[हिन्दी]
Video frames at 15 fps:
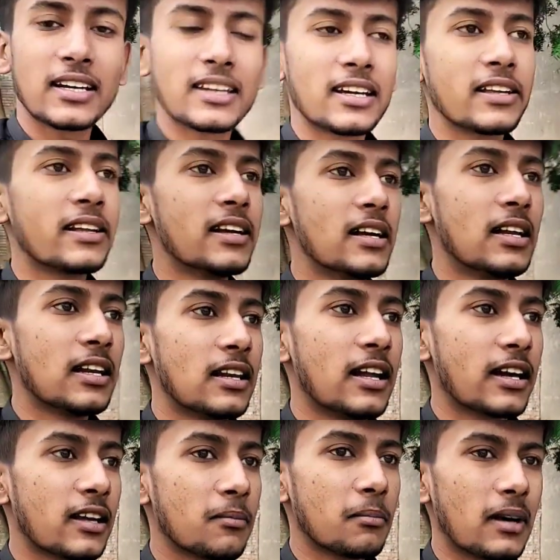ही कहना है
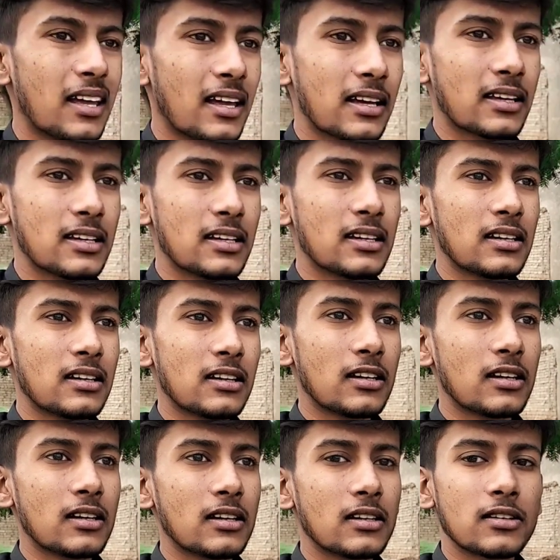लेकिन मैं के
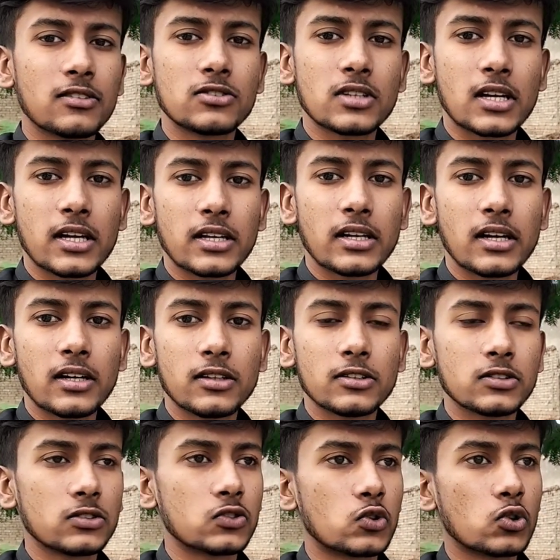ये जरा है ना
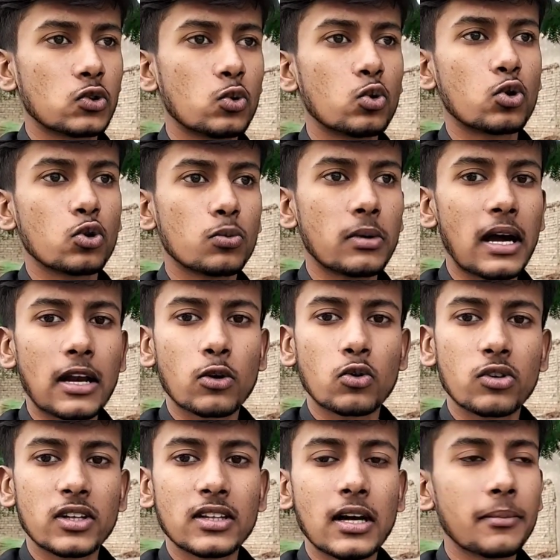यूट्यूब
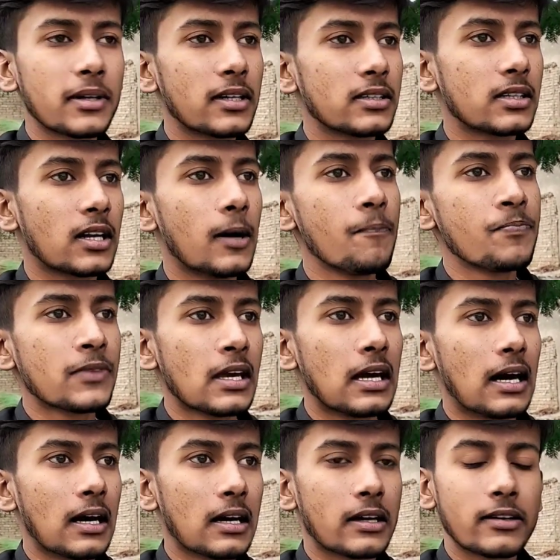एलगुरीदा में ना जरा
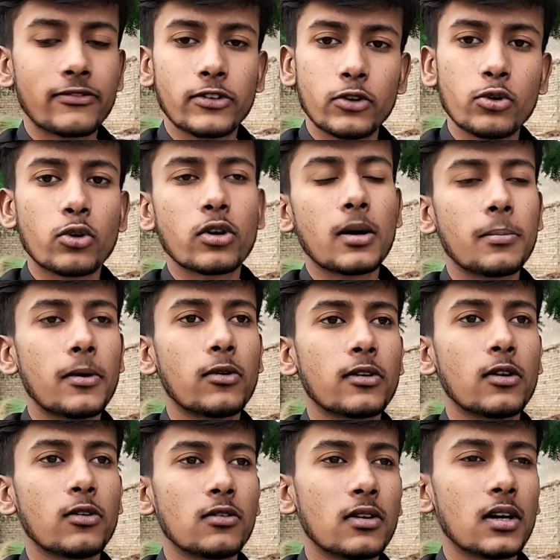अगर वीडियो ना
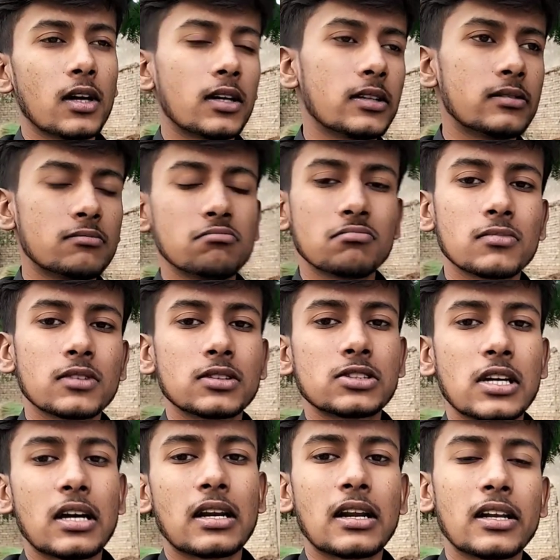पाओ ना वो वाला
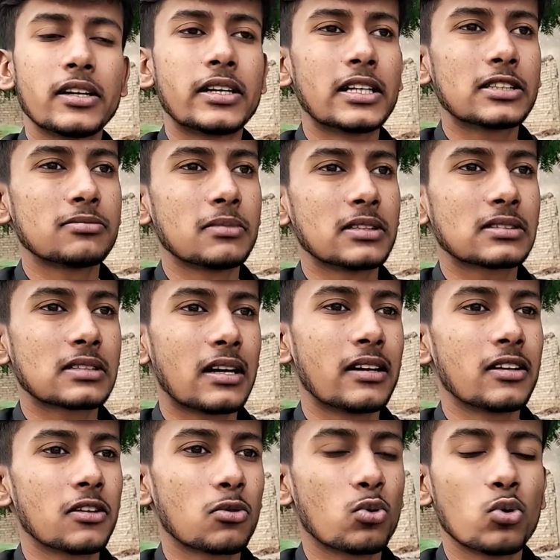चैनल ही डिसमिस
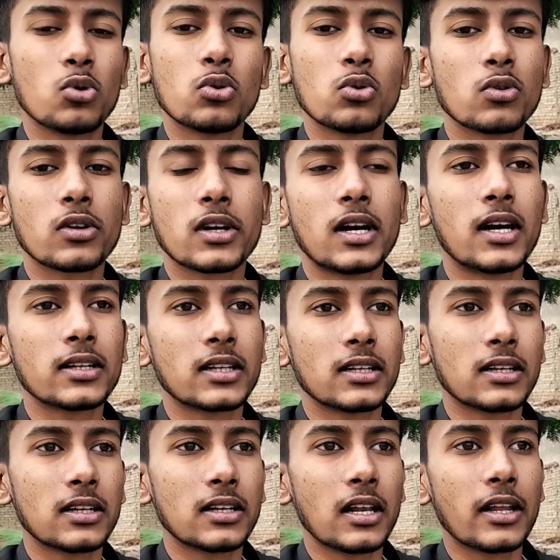कर देंगे कोई
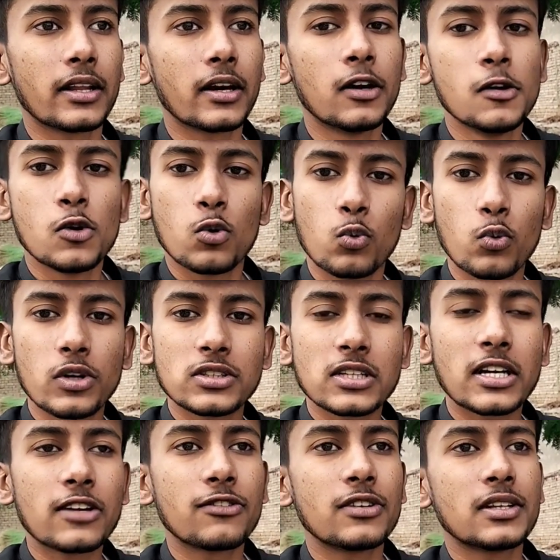खाते तो नहीं लेंदा उए
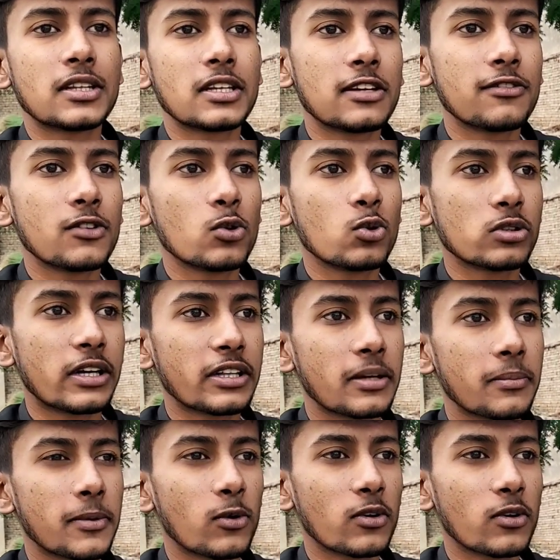सारे वी त्री व्यूज आते